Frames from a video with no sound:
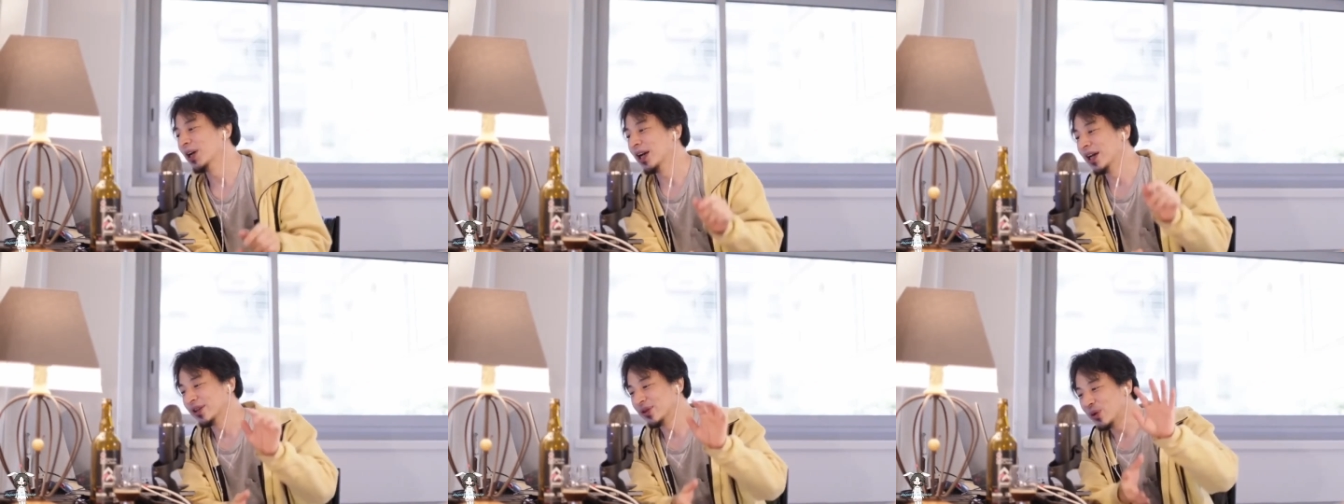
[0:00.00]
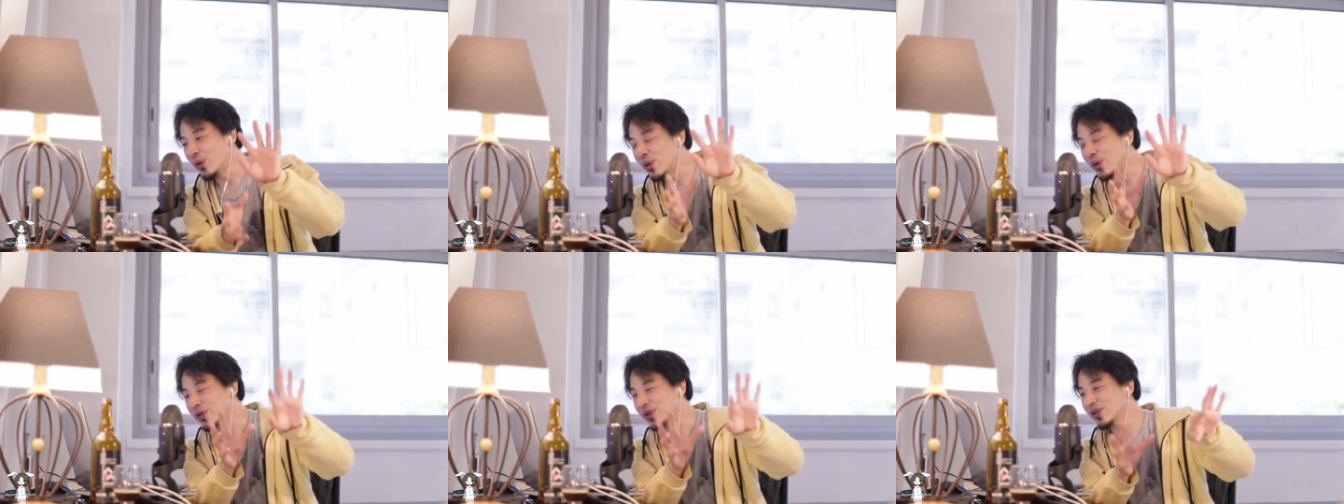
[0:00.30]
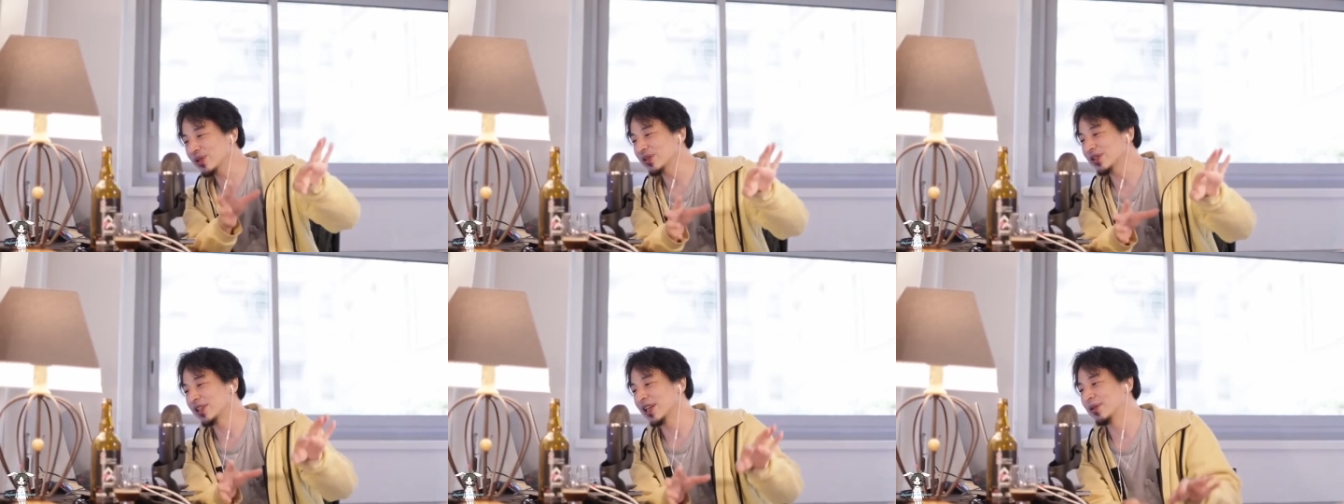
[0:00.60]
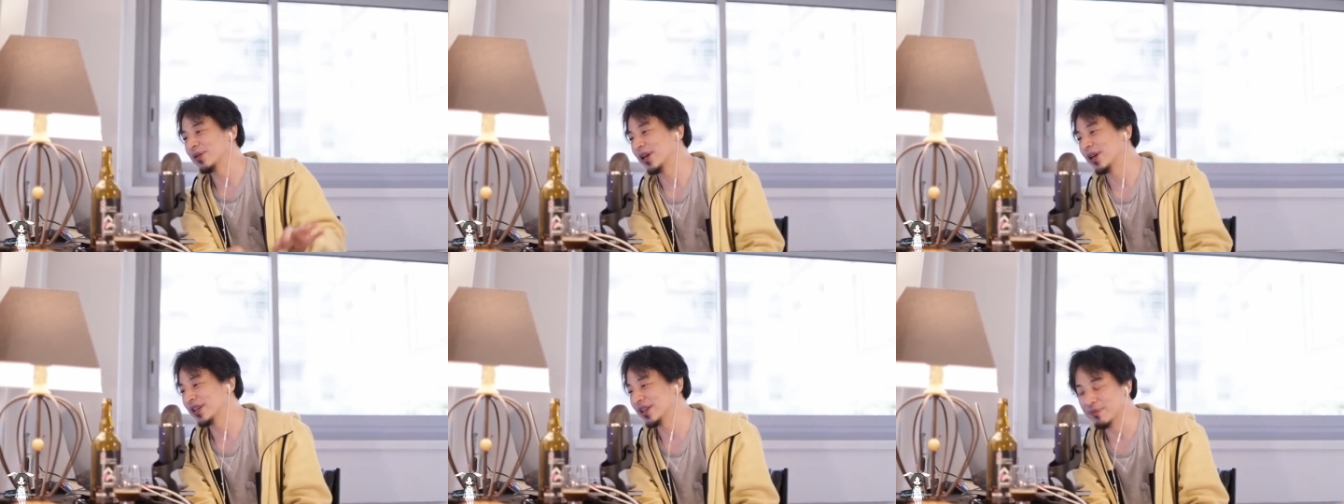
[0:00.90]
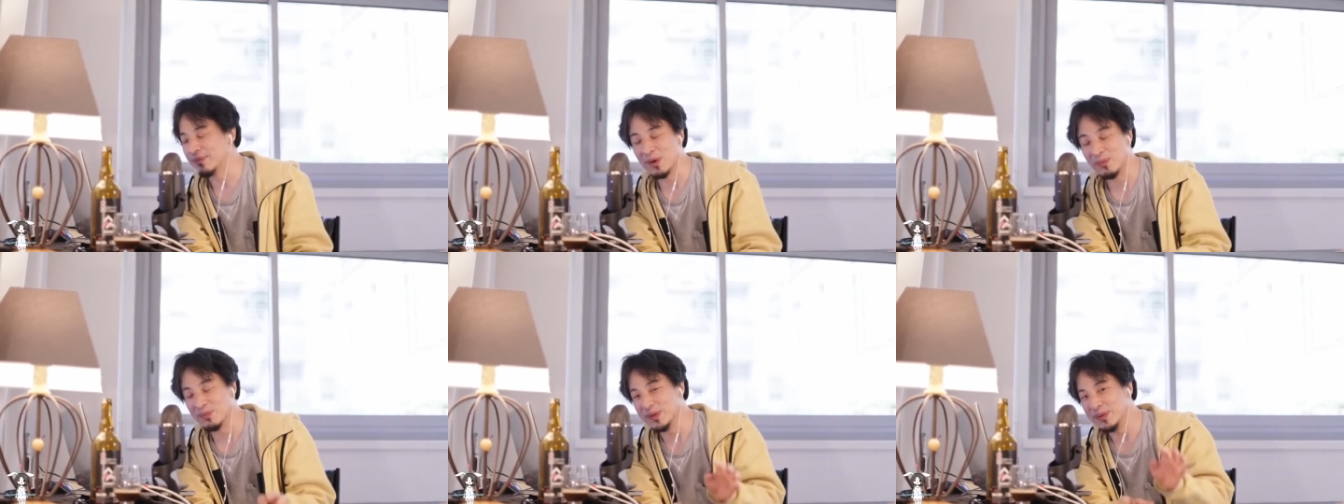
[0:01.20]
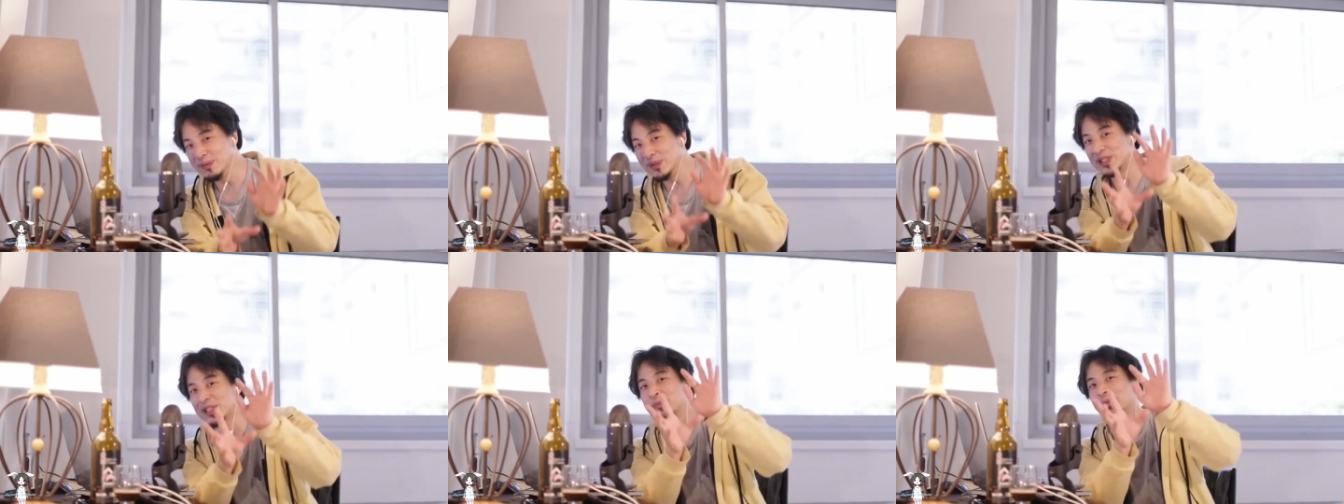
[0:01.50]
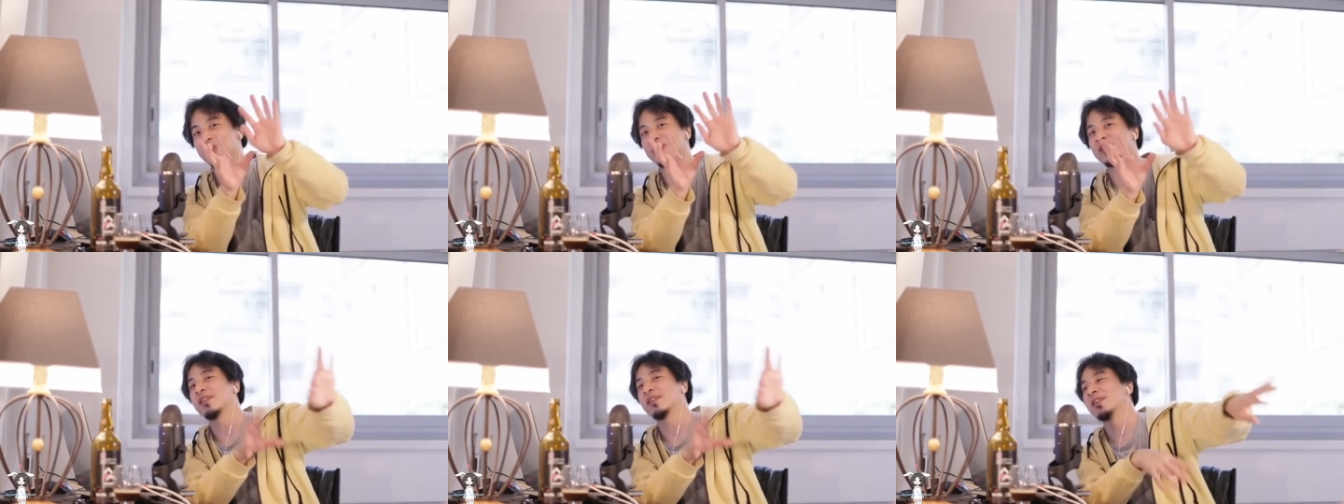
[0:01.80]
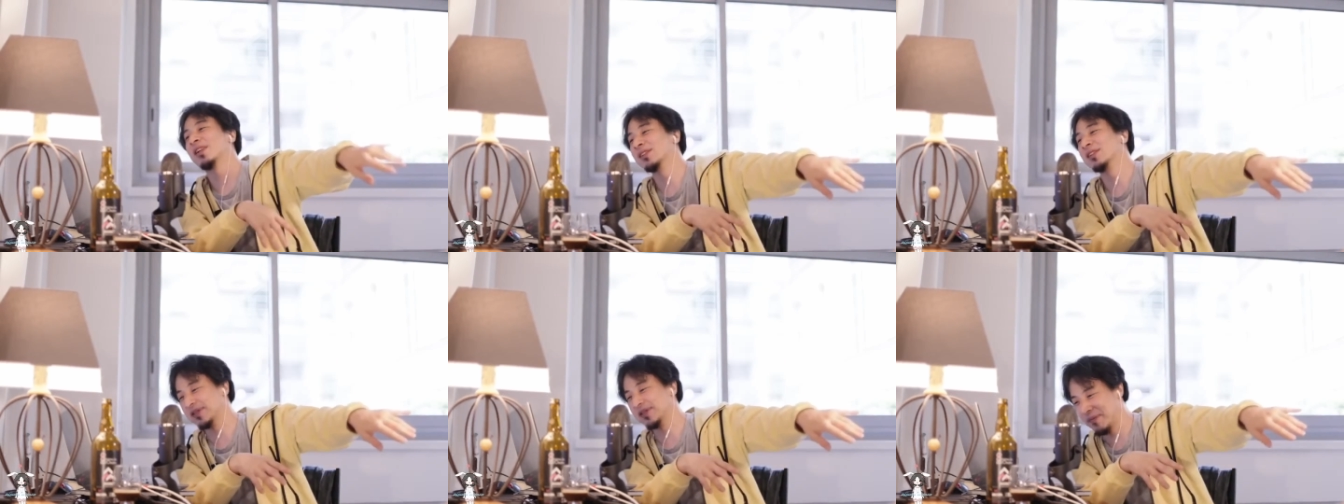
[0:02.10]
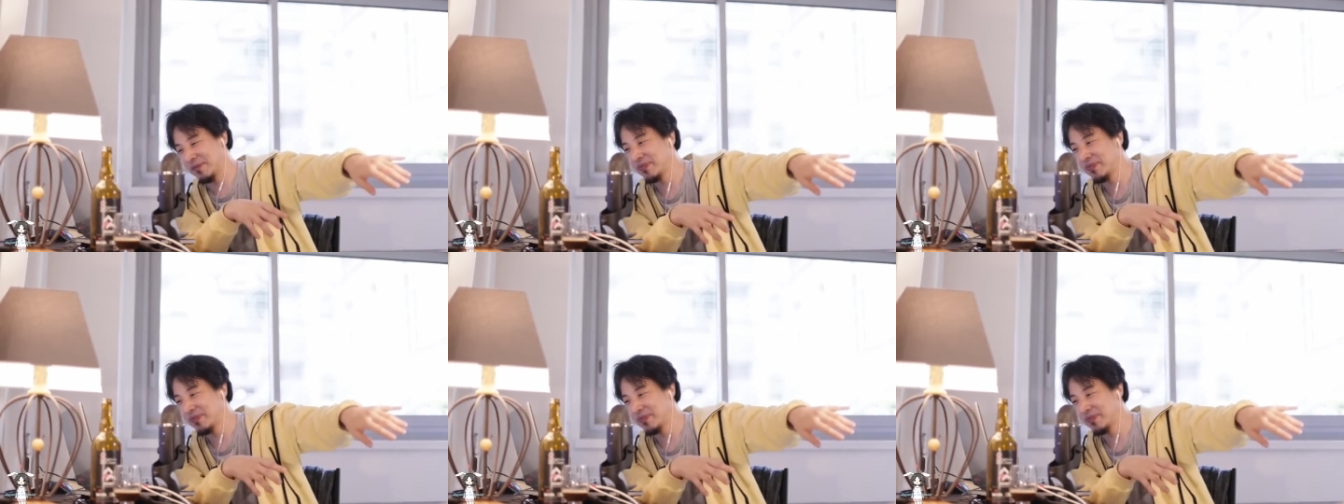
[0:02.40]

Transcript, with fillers: 同級生とかってもう見向きもしなくなるんですよ。